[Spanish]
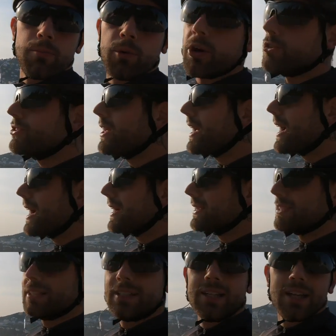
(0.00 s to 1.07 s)
Buenos
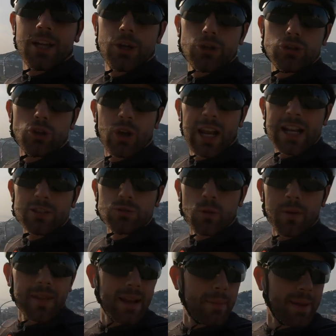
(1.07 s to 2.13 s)
días. Son las
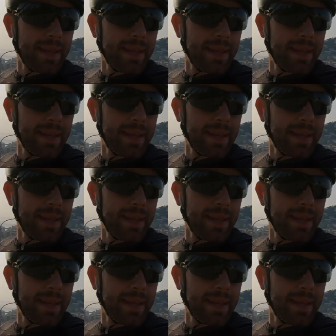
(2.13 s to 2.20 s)
9 de la